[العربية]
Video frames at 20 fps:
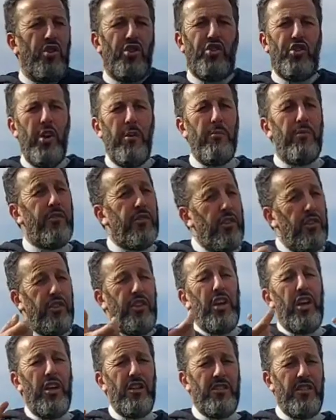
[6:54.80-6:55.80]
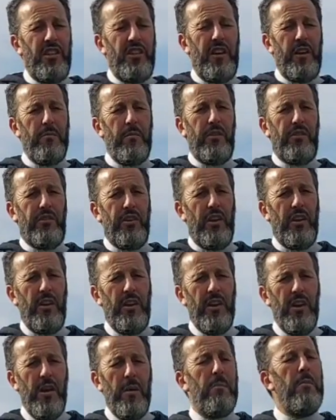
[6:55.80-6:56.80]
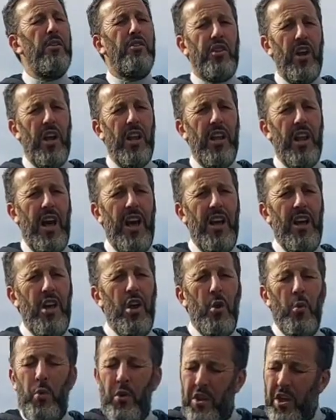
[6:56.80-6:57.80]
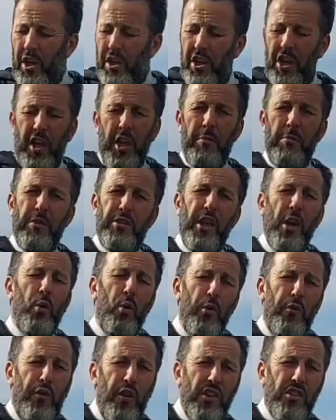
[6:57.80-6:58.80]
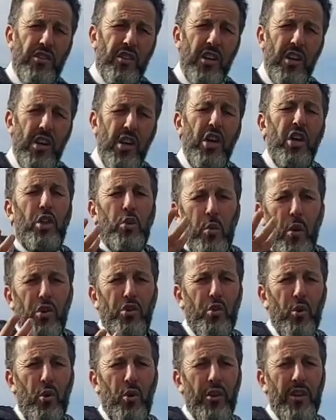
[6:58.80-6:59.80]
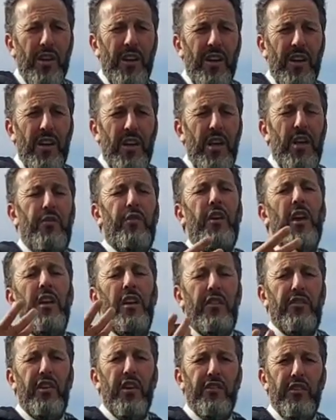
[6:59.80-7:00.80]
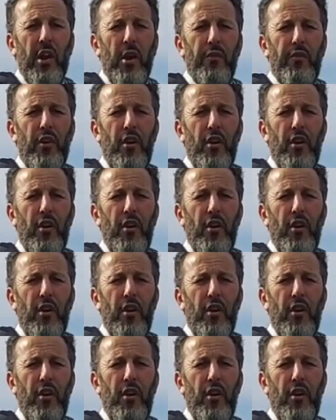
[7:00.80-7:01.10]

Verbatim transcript: واش تشم تصديق سيدري مرسان ما شاء الله ويدي غني انت ثقافات يتواشور يفكا يكساس